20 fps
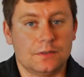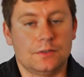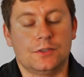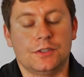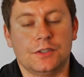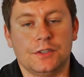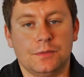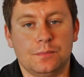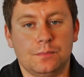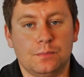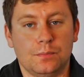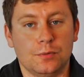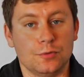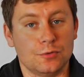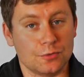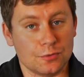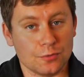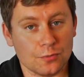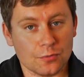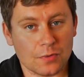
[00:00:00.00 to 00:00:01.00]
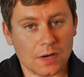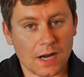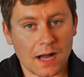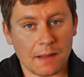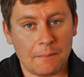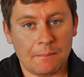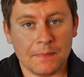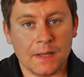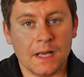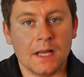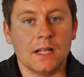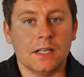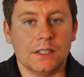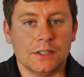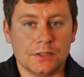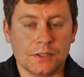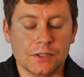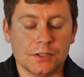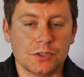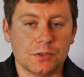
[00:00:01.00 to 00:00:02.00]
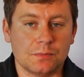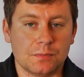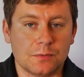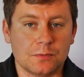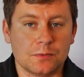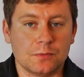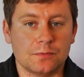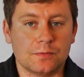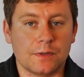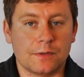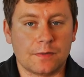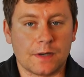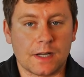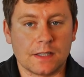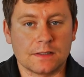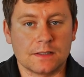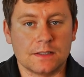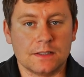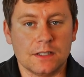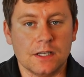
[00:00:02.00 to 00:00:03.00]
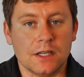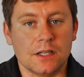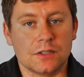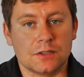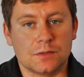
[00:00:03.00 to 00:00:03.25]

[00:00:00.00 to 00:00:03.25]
czyli pustułka, i tych szybowców we Francji